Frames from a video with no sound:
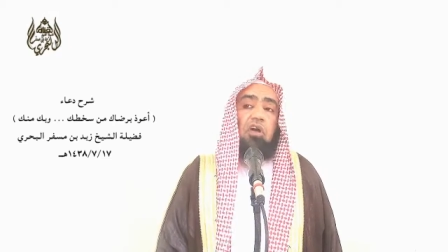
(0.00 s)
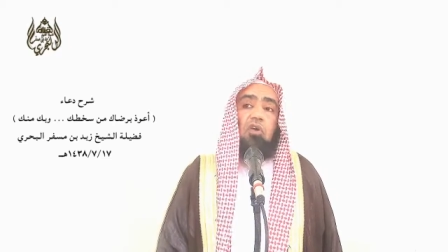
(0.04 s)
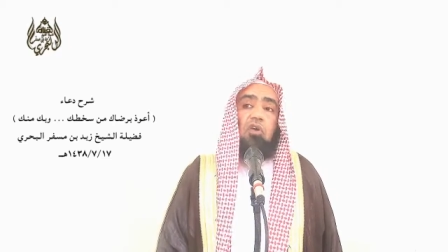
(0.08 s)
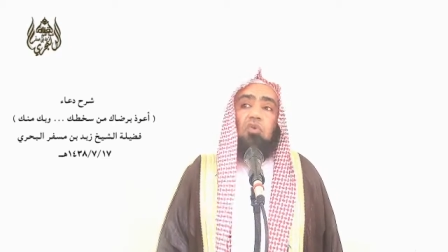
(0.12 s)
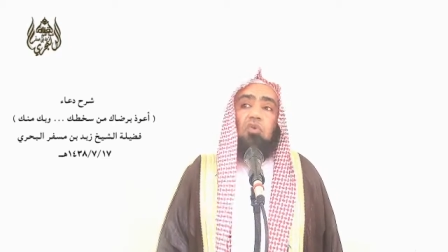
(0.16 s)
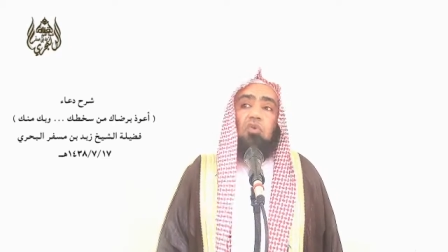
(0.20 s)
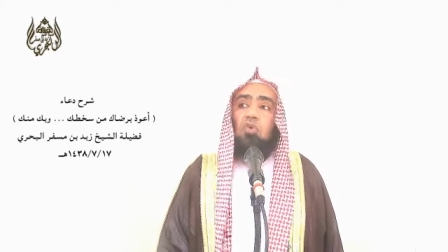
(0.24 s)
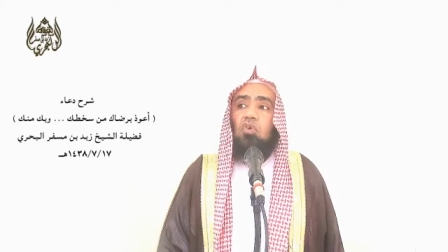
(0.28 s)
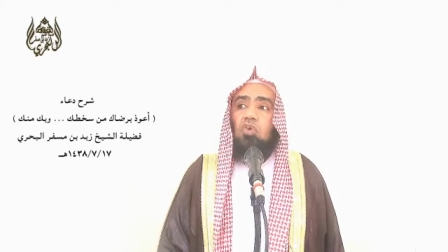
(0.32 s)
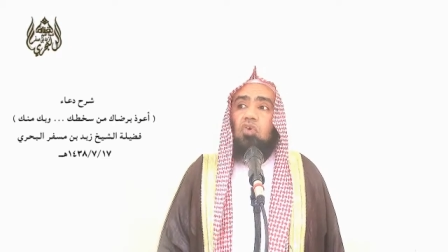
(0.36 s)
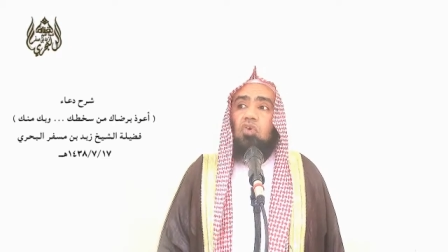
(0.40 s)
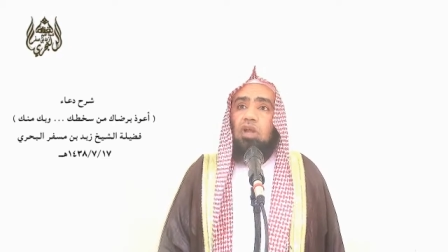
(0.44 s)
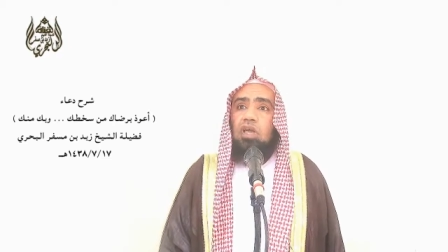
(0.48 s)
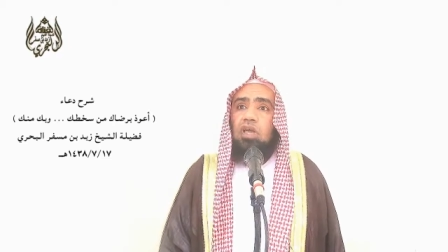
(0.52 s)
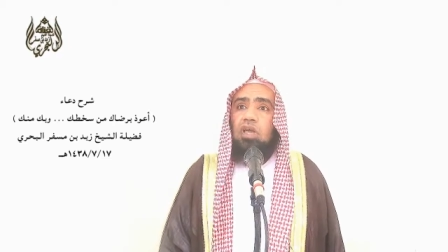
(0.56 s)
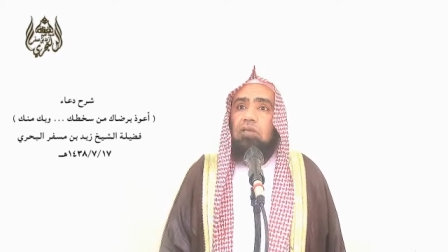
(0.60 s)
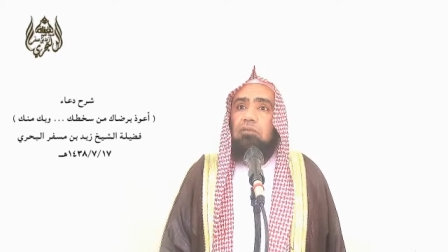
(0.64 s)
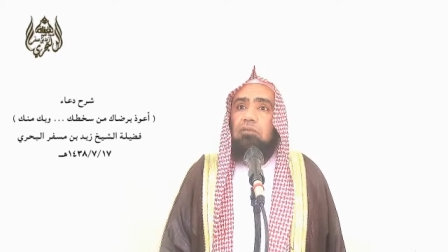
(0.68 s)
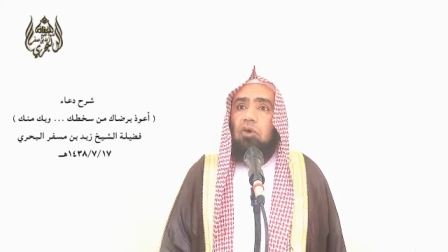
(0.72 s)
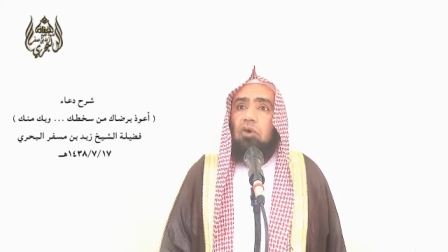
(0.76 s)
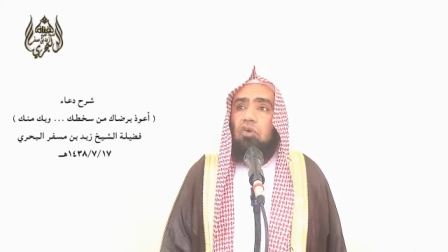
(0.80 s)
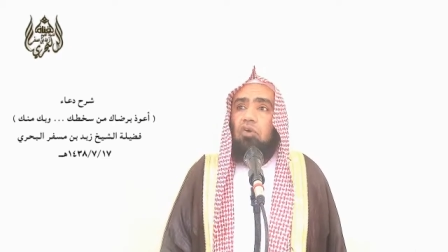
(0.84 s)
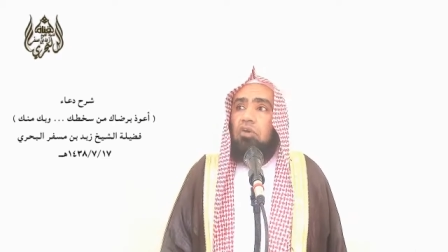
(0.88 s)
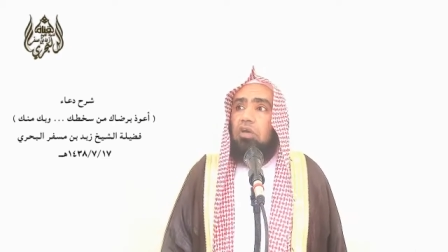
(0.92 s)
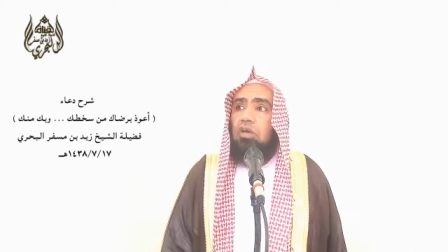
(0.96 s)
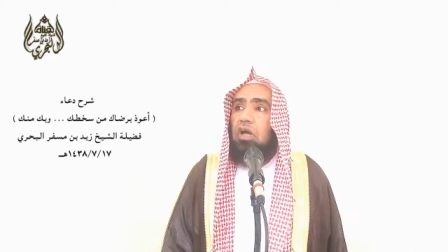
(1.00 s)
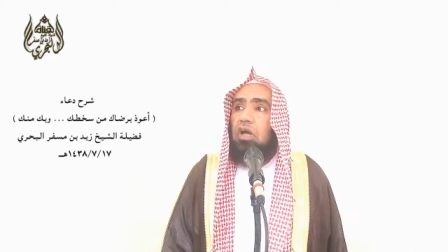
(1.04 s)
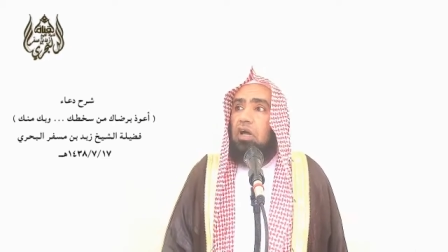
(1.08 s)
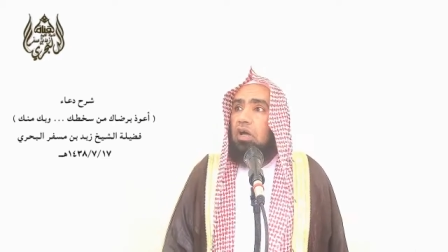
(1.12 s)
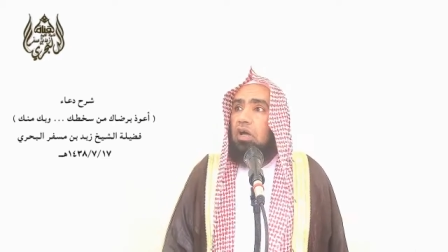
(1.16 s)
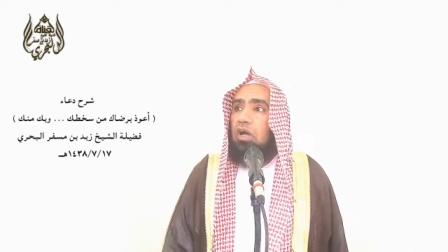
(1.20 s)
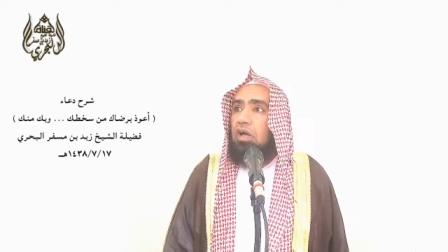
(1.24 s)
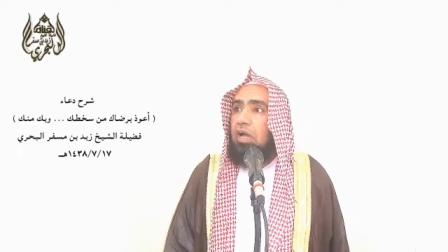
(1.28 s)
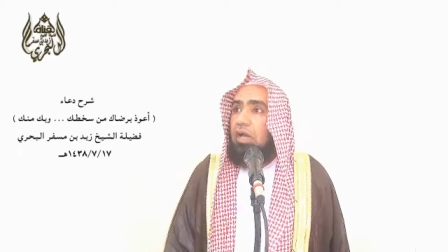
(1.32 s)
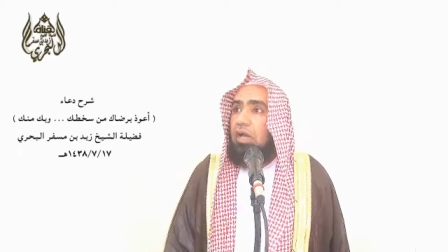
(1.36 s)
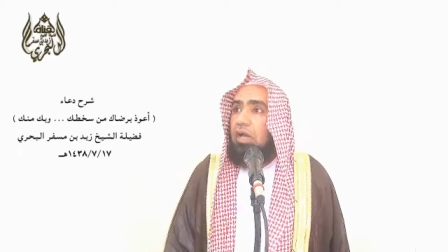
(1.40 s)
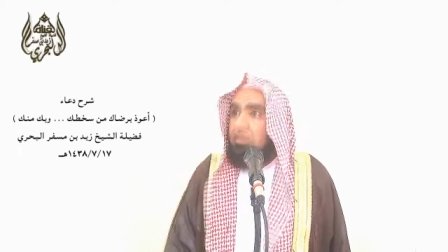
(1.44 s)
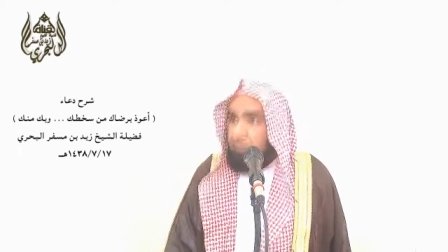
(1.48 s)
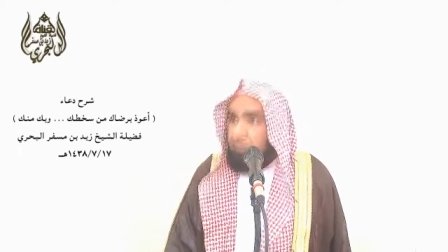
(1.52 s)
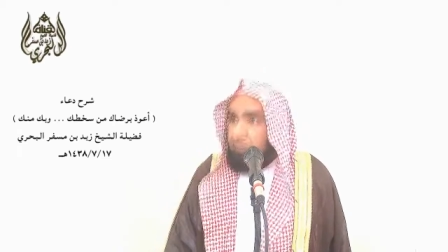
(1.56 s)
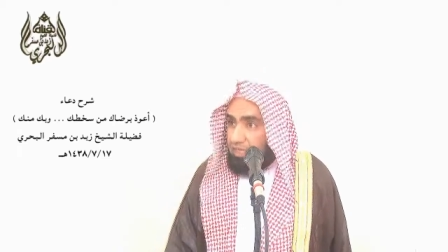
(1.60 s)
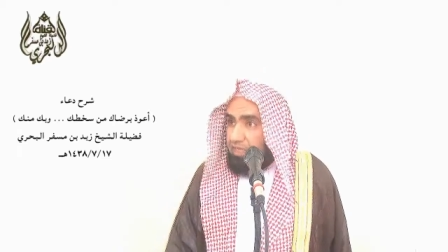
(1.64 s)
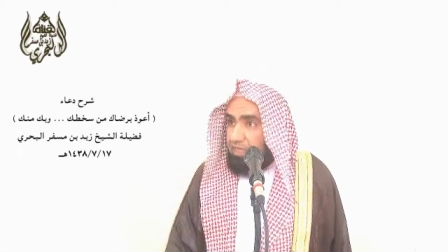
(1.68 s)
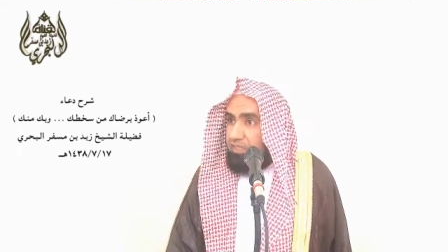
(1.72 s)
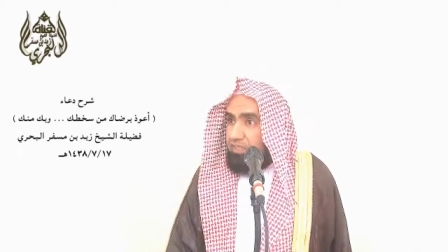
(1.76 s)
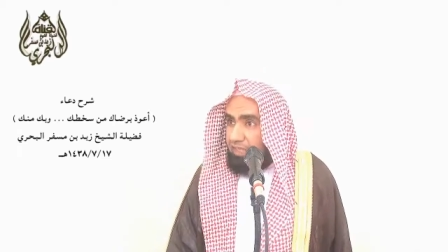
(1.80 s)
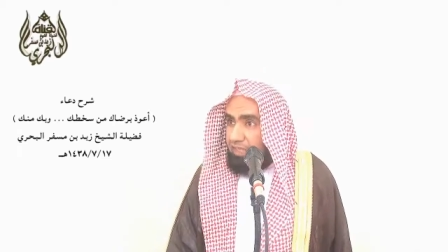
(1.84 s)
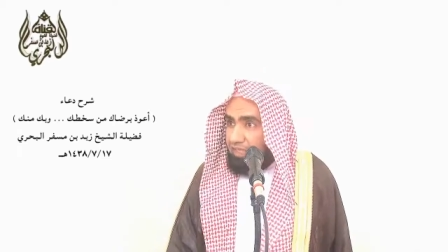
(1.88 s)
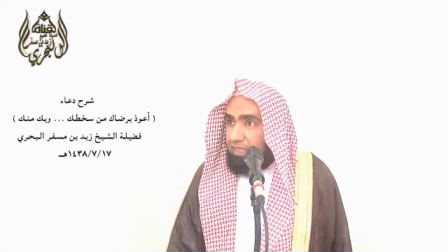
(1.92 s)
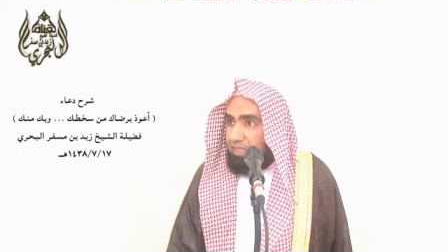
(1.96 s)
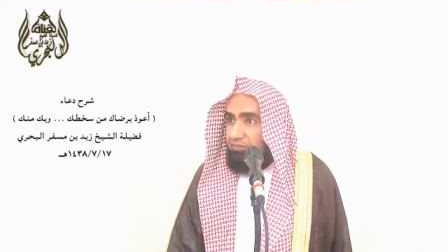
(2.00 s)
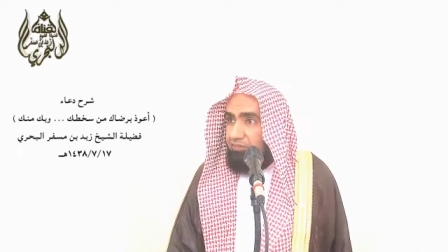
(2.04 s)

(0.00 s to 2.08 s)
فيقول رحمه الله أنت إذا